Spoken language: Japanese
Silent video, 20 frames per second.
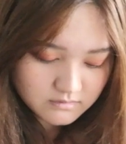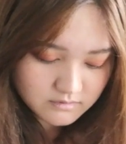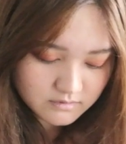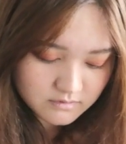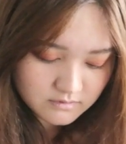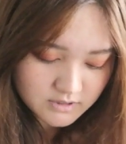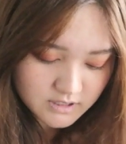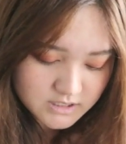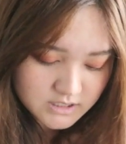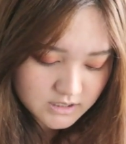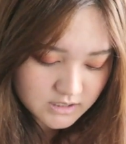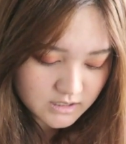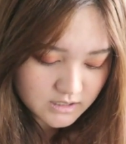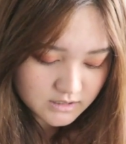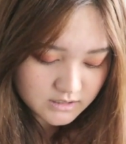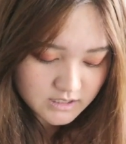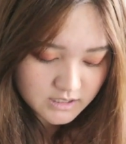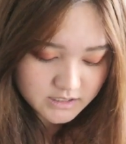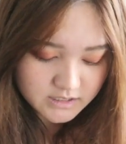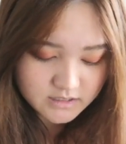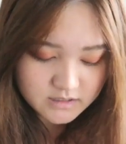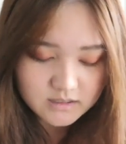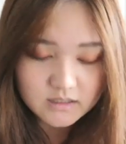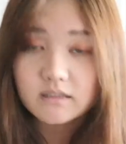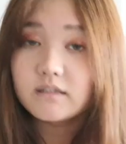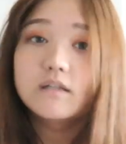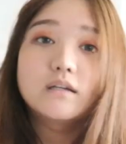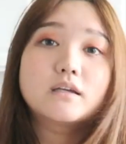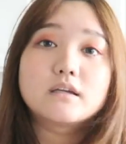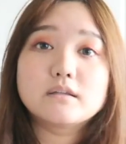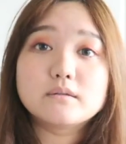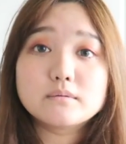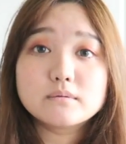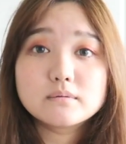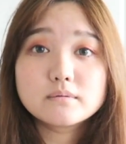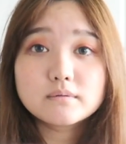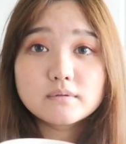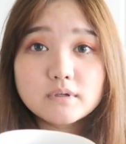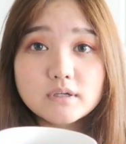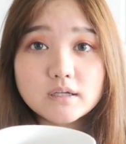お湯が若干足りなかったけど
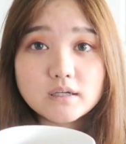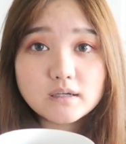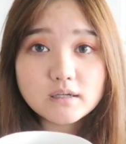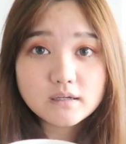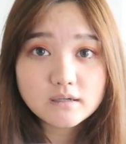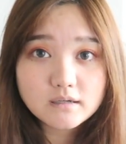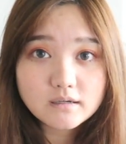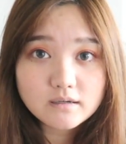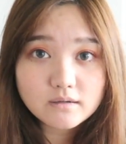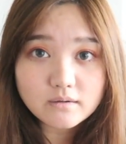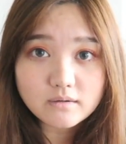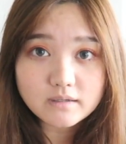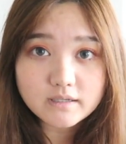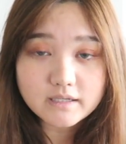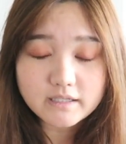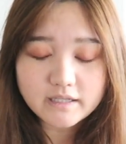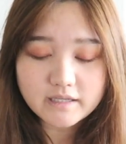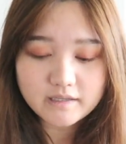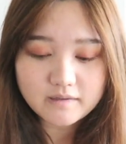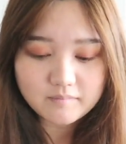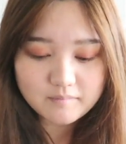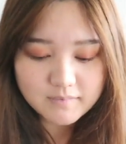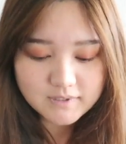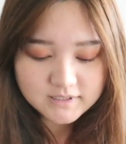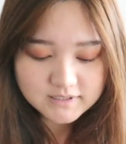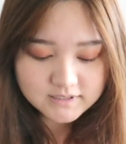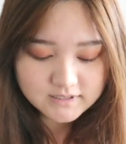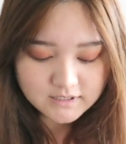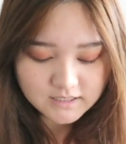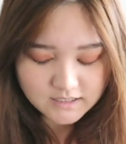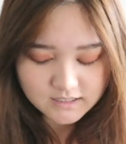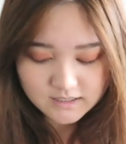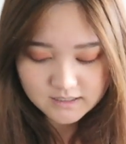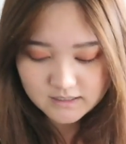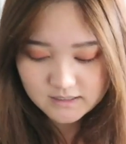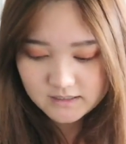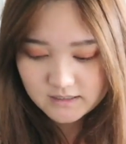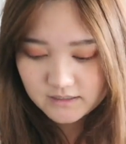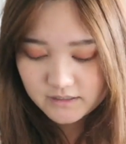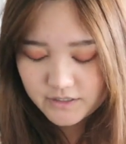コーヒーできまし
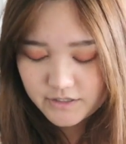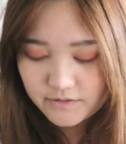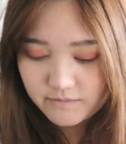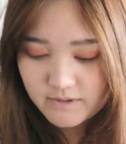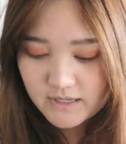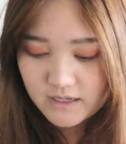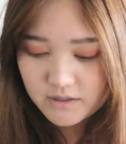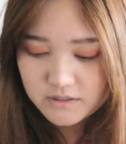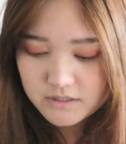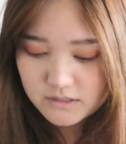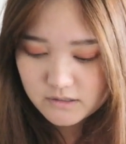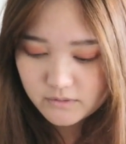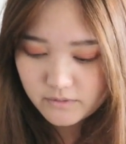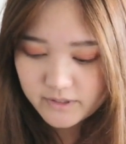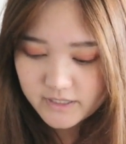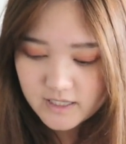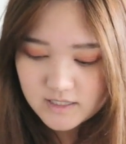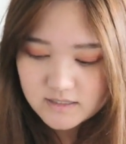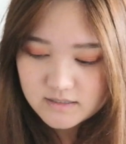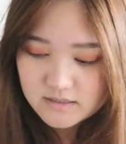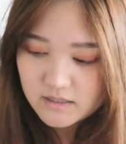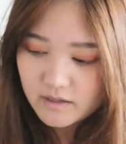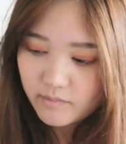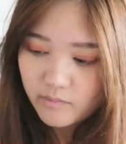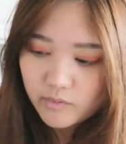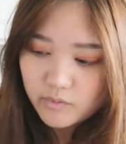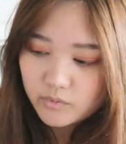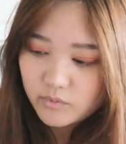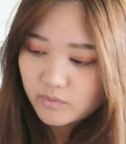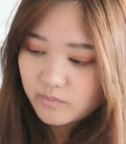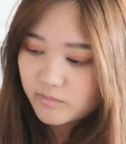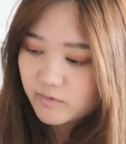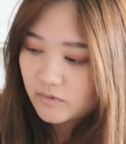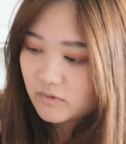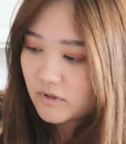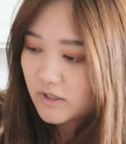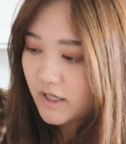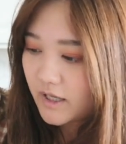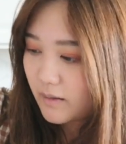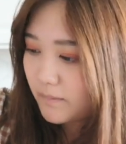た今日はちょっとおやつ食べようと
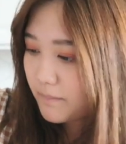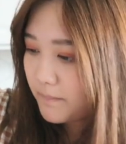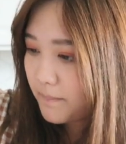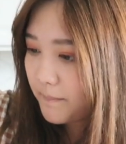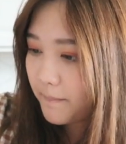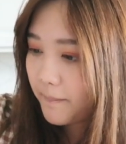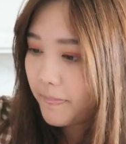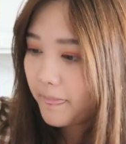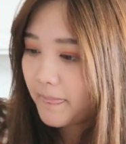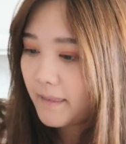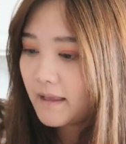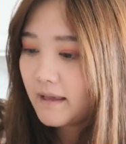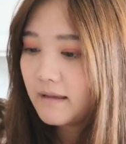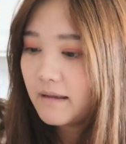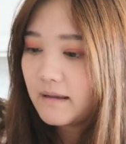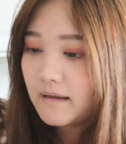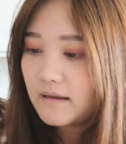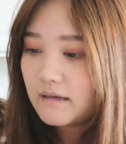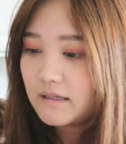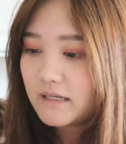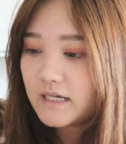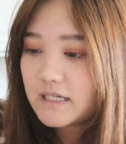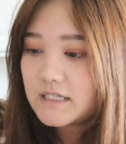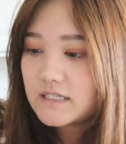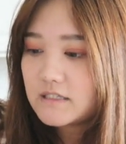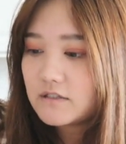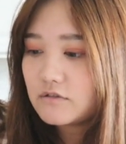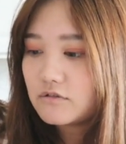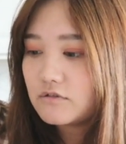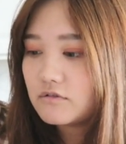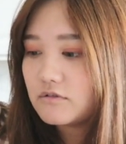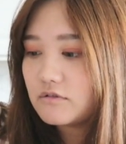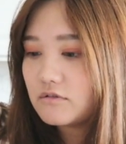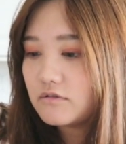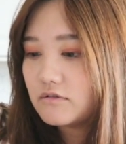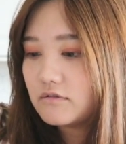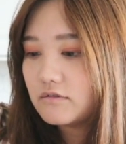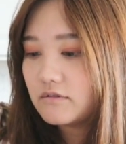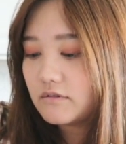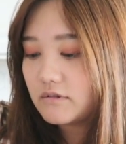思ってライス
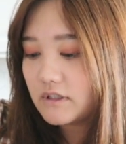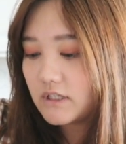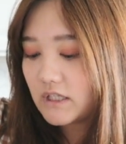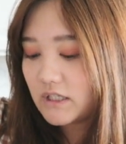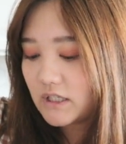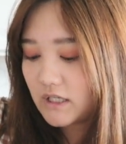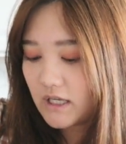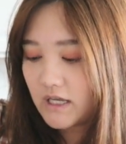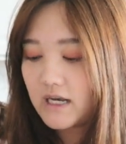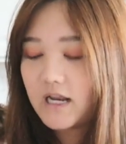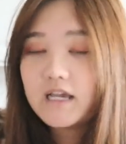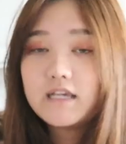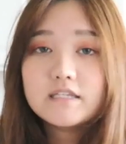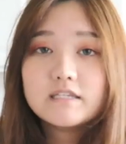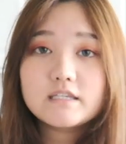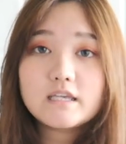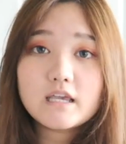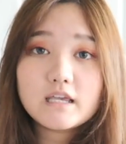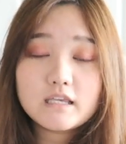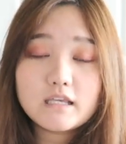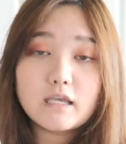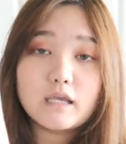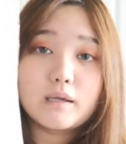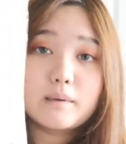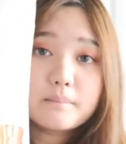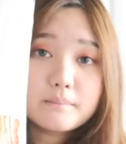これなんだっけライスケーキ